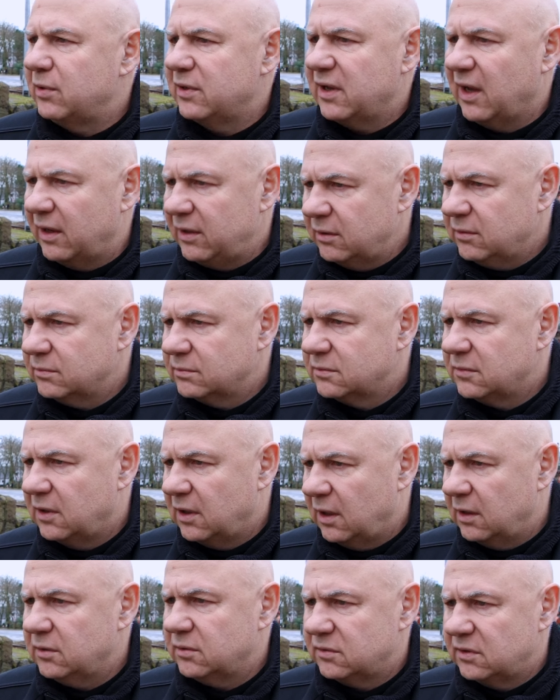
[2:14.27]
begann.
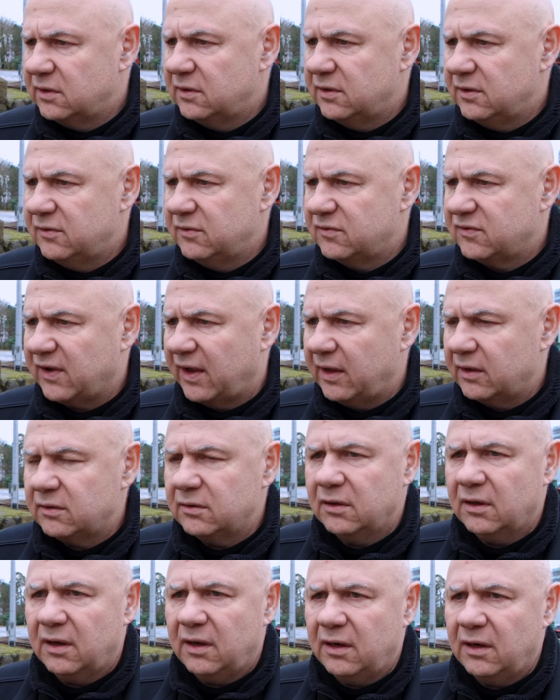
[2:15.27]
Ja, in diesen
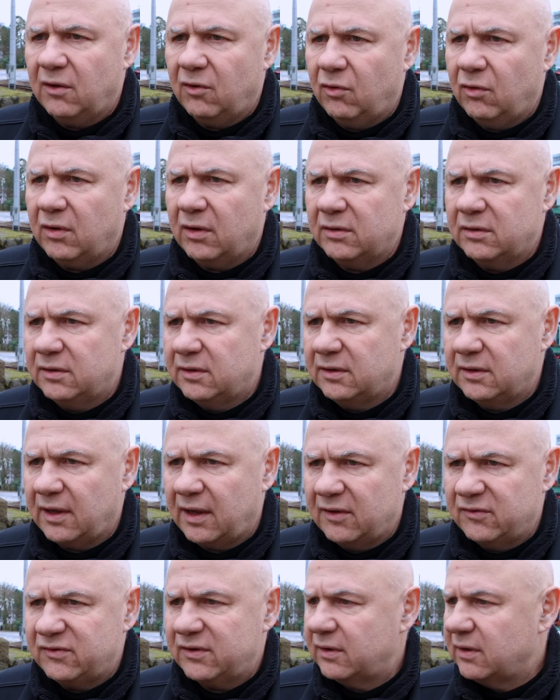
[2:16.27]
Zeiten, gerade auch in den
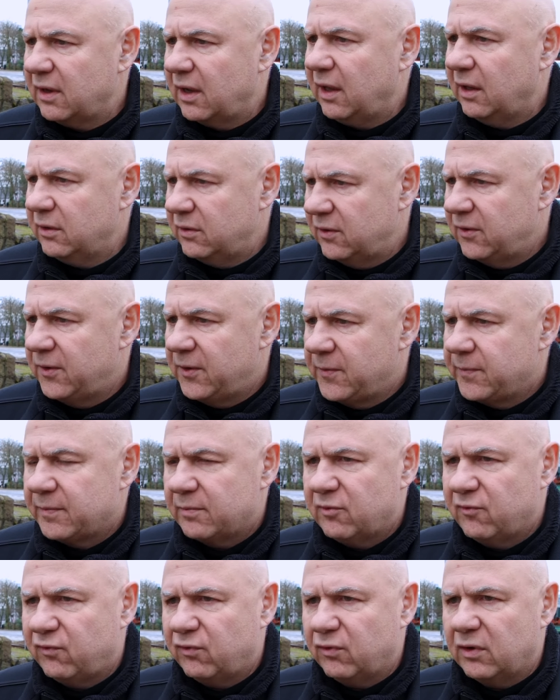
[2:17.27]
30er Jahren,
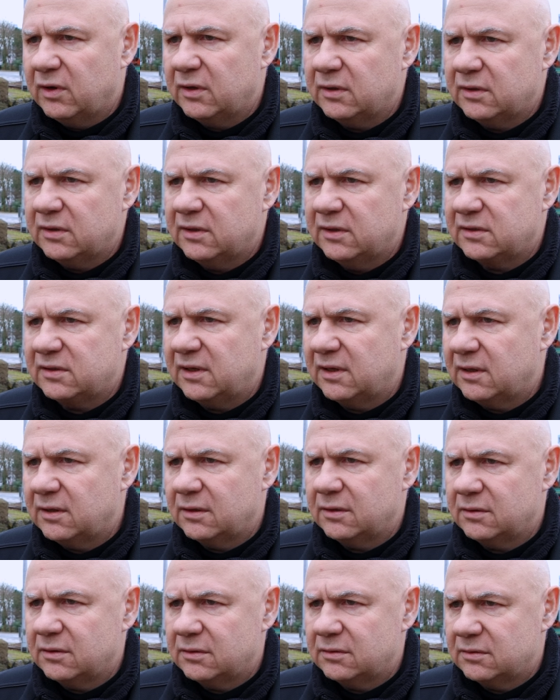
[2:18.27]
bevor
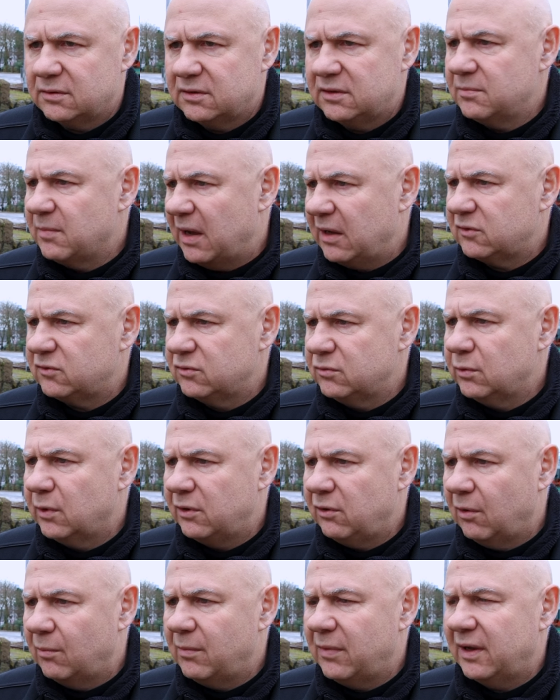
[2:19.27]
Hitler die Macht
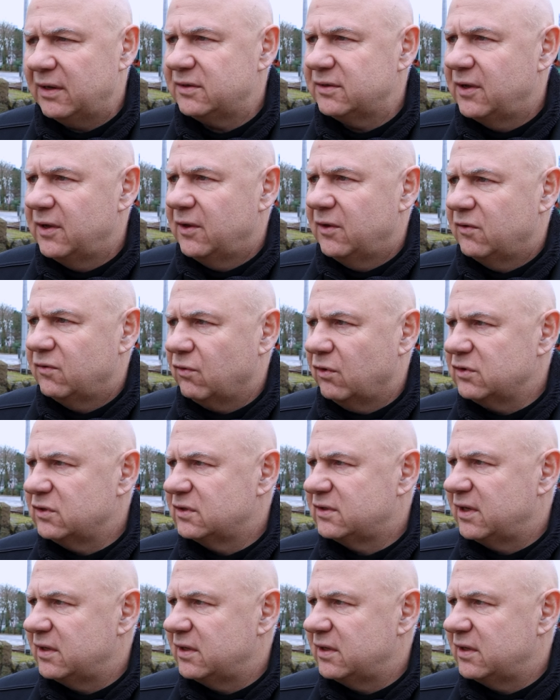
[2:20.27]
übernommen hat. Solche